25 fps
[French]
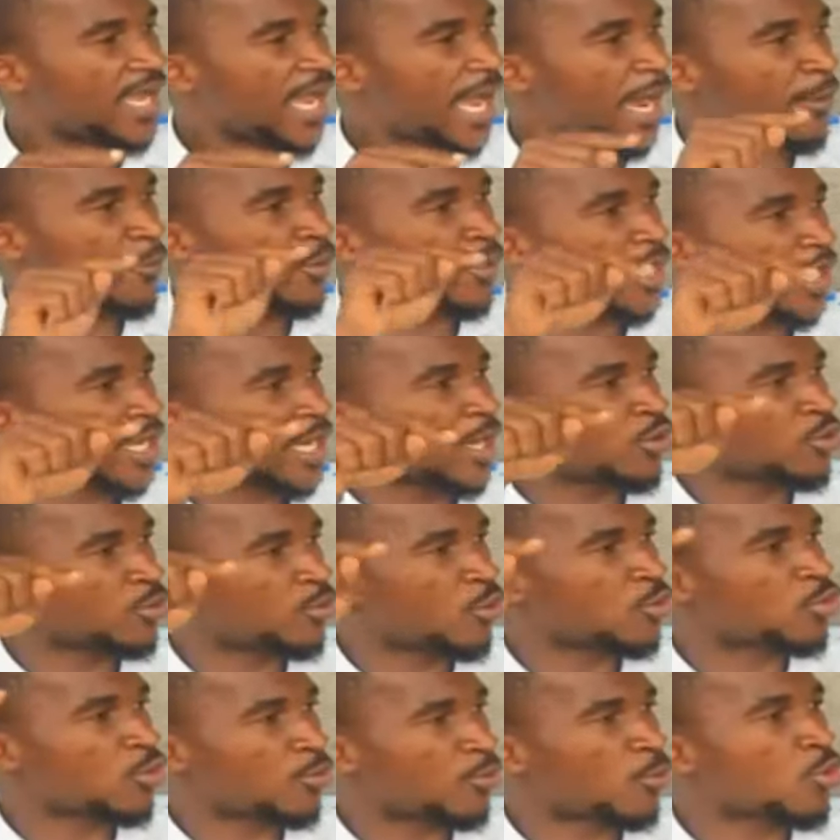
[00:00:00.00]
amonaka
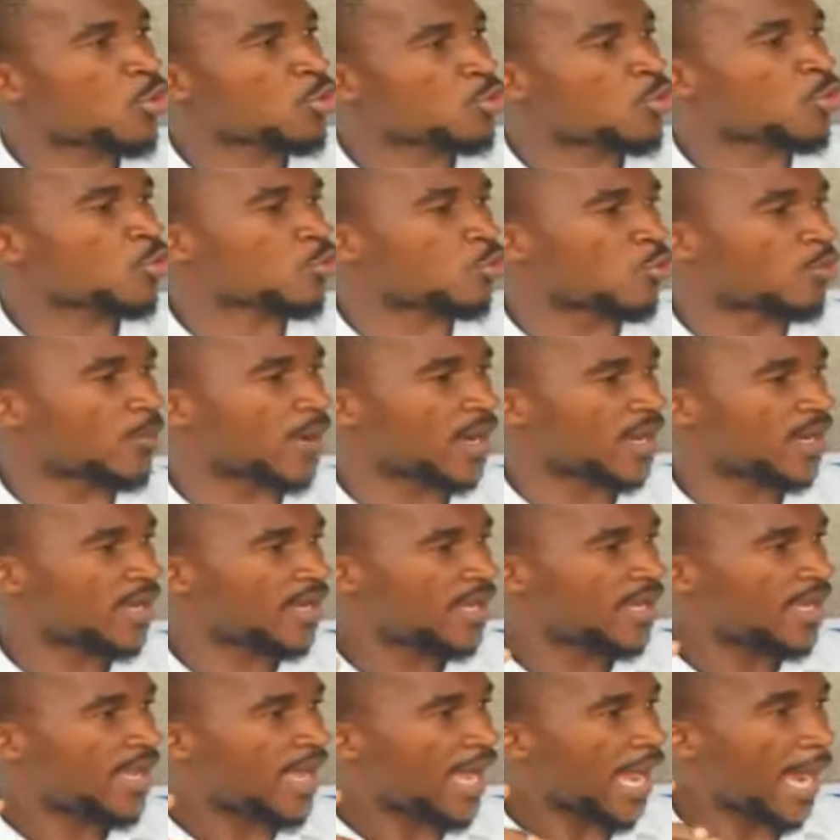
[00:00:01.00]
loboko moko kokoma
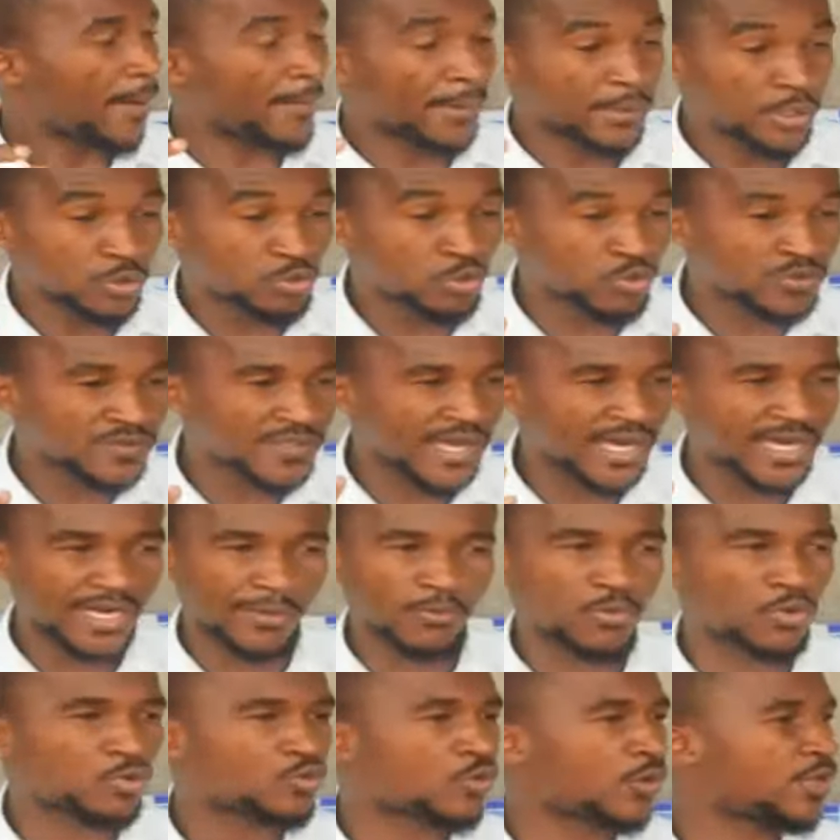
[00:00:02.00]
abandi ah,
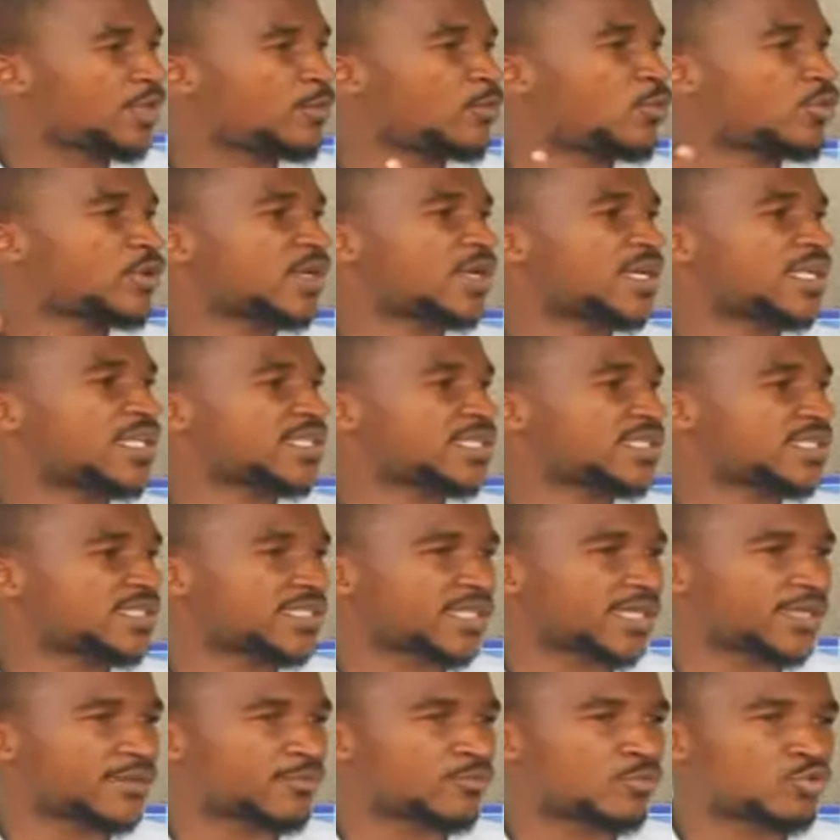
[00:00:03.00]
kotanga biloko wana emonanaki
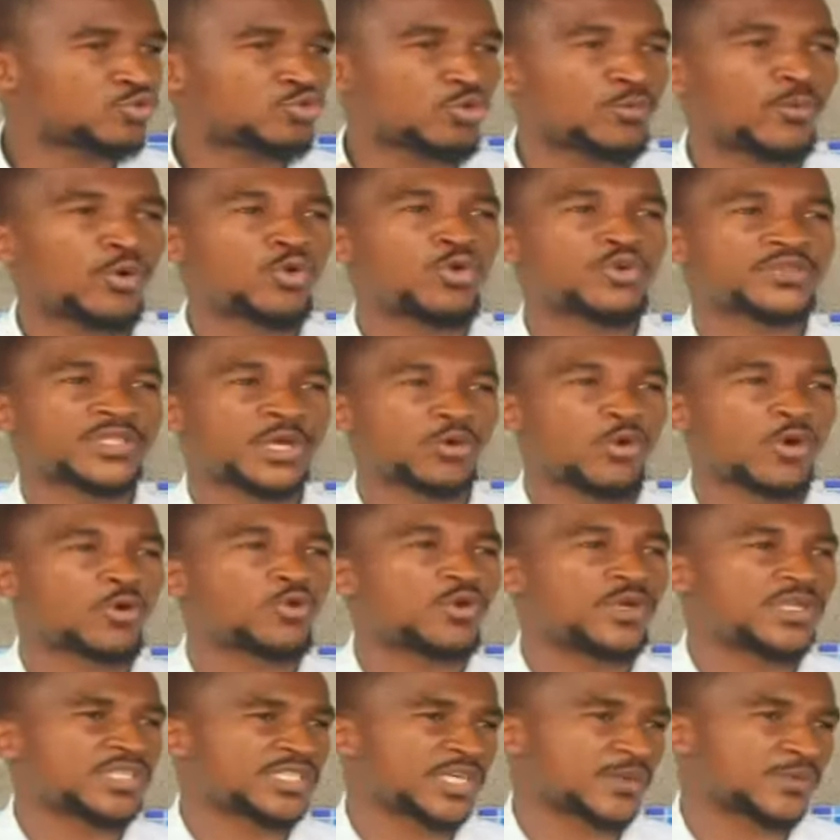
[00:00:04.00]
te moto moko
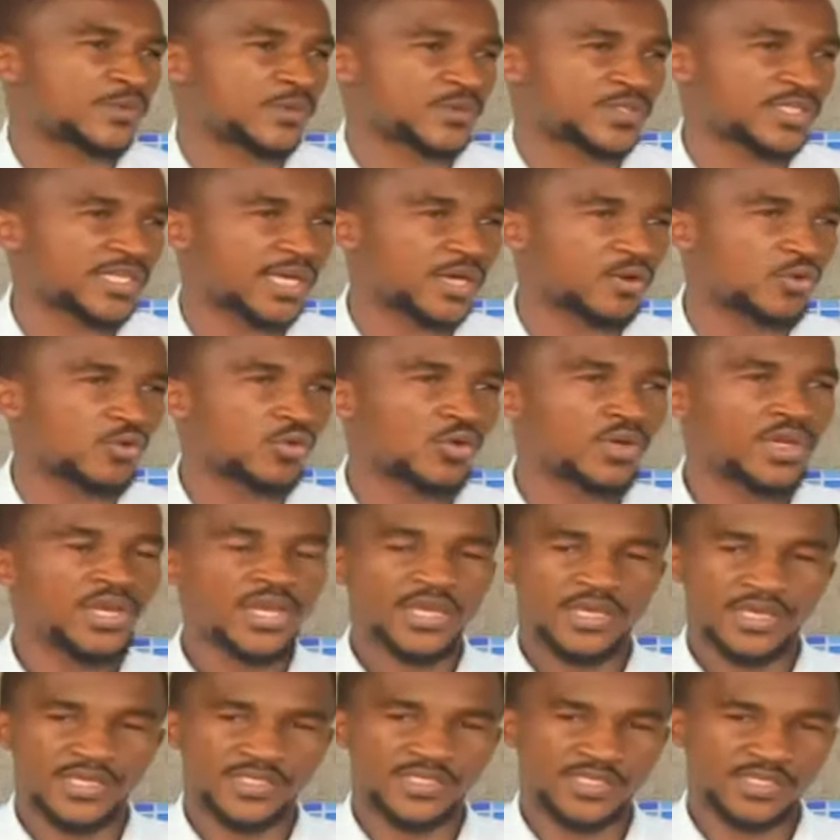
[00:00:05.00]
ko interpréter yango
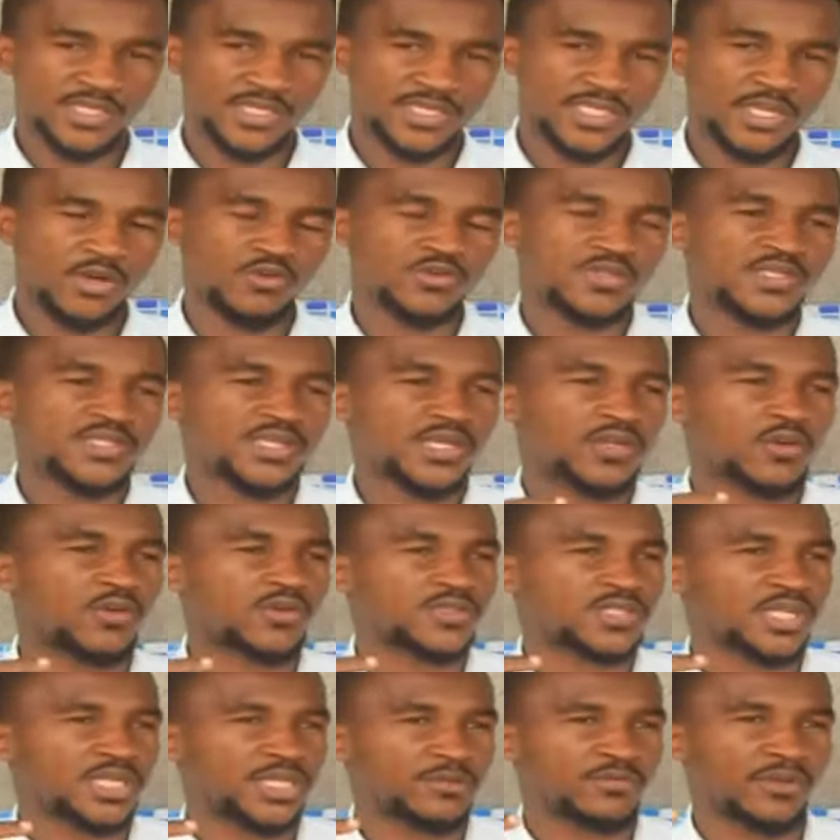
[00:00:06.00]
et c'était ça aussi ce que
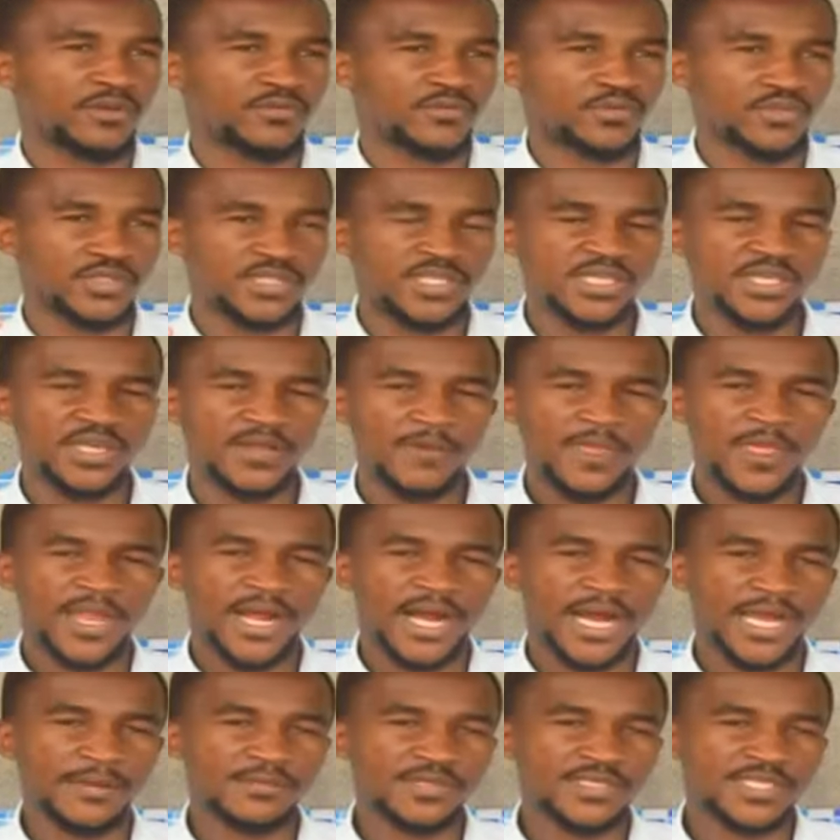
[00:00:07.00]
le seigneur m'avait dit
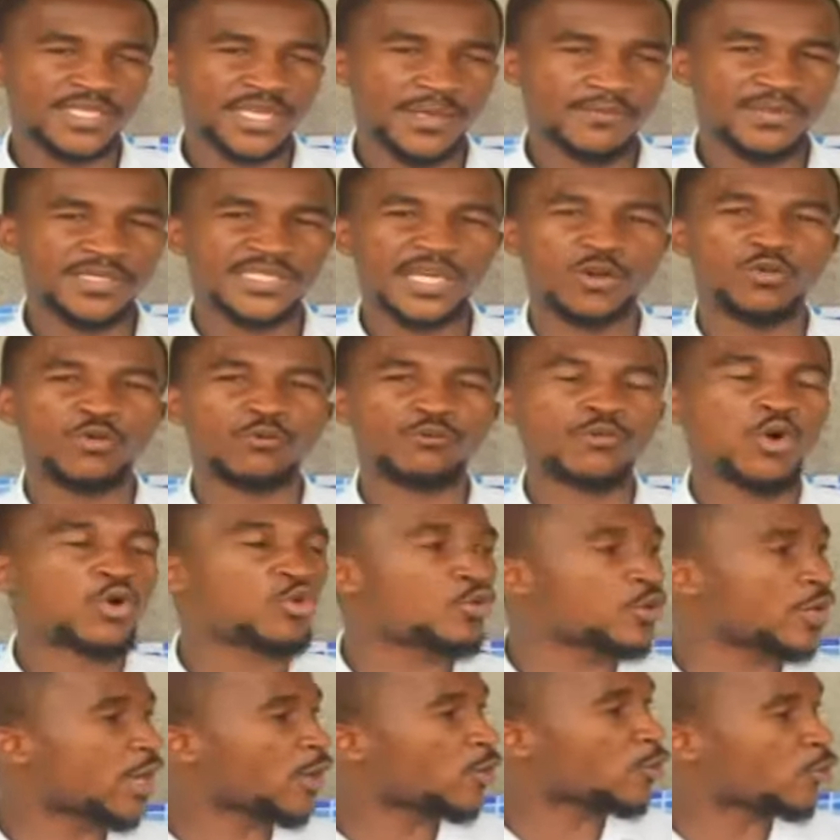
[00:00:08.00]
ayebisinga biza
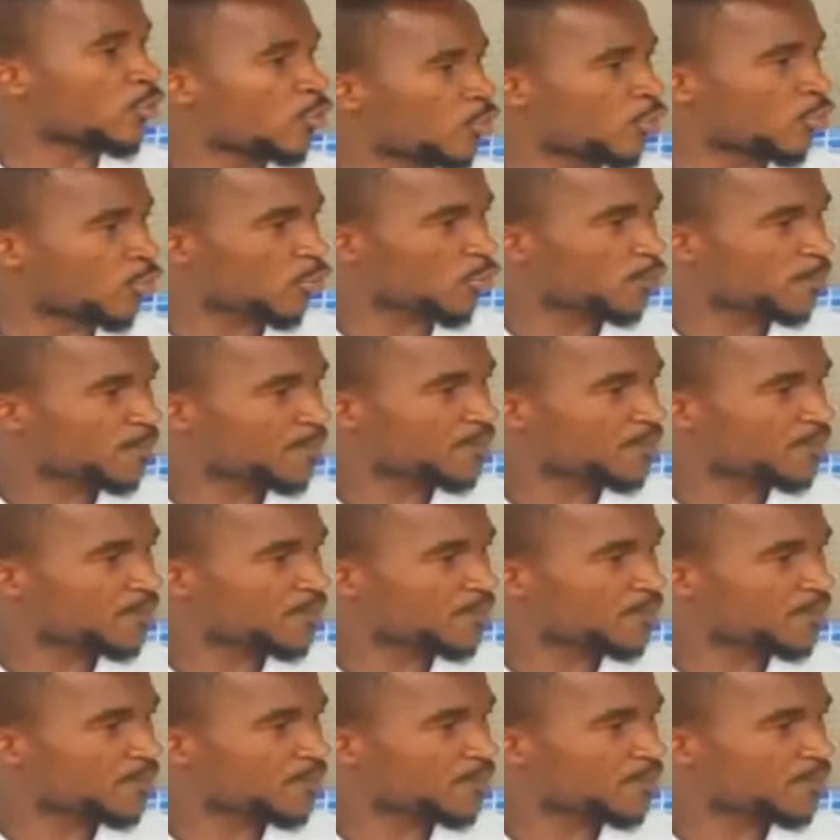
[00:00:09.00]
loboko ya nkolo